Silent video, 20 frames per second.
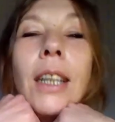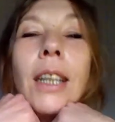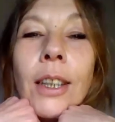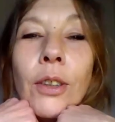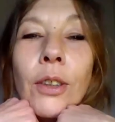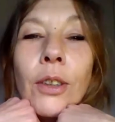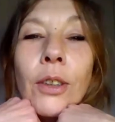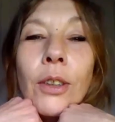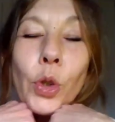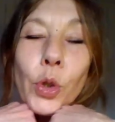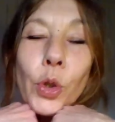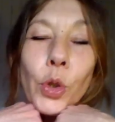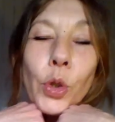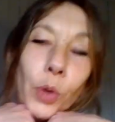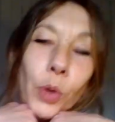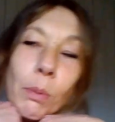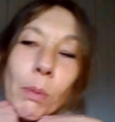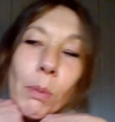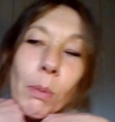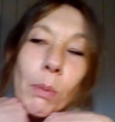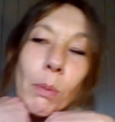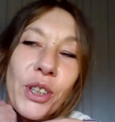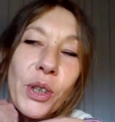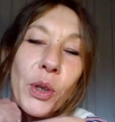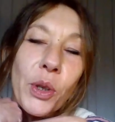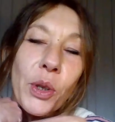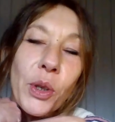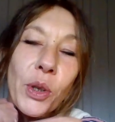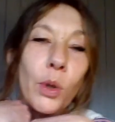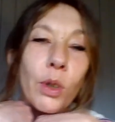Donc aujourd'hui, ma
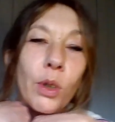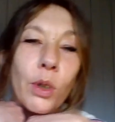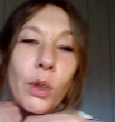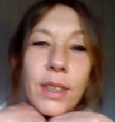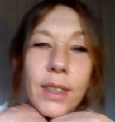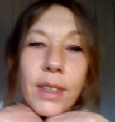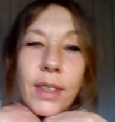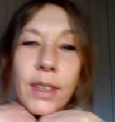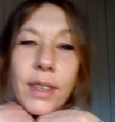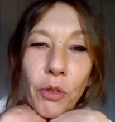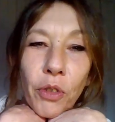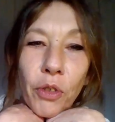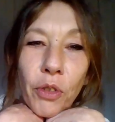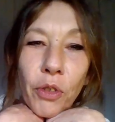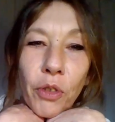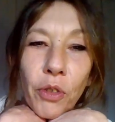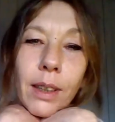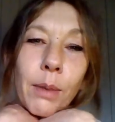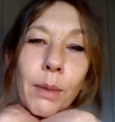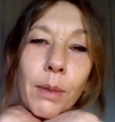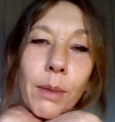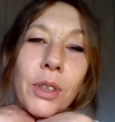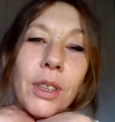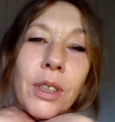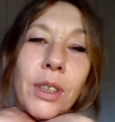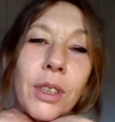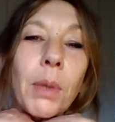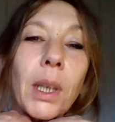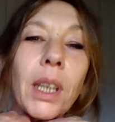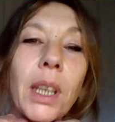vidéo, c'est pour faire un
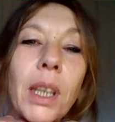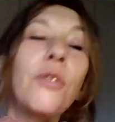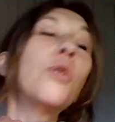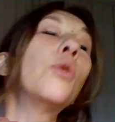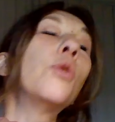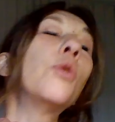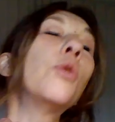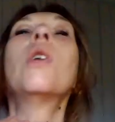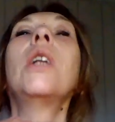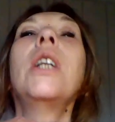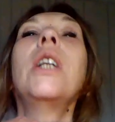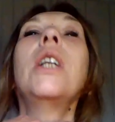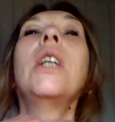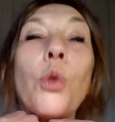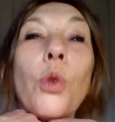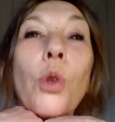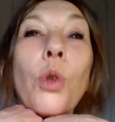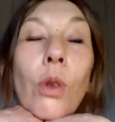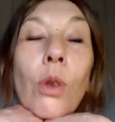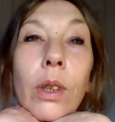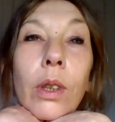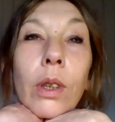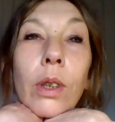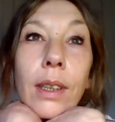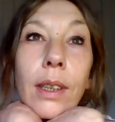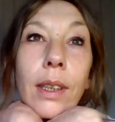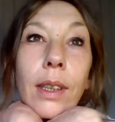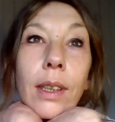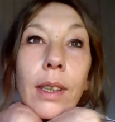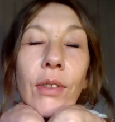petit débrief sur les jours
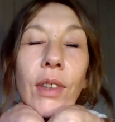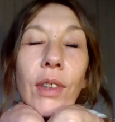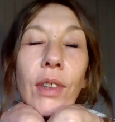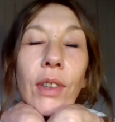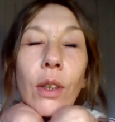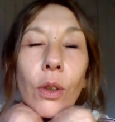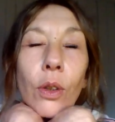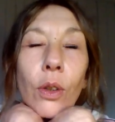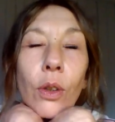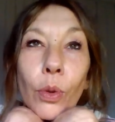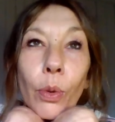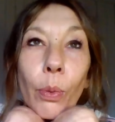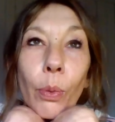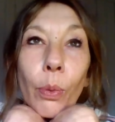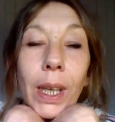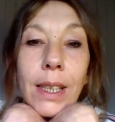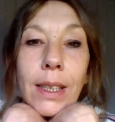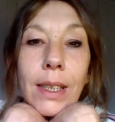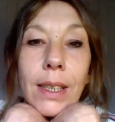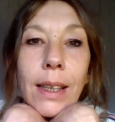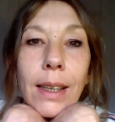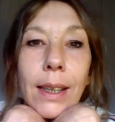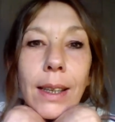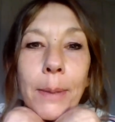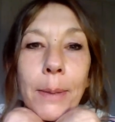qui viennent de passer,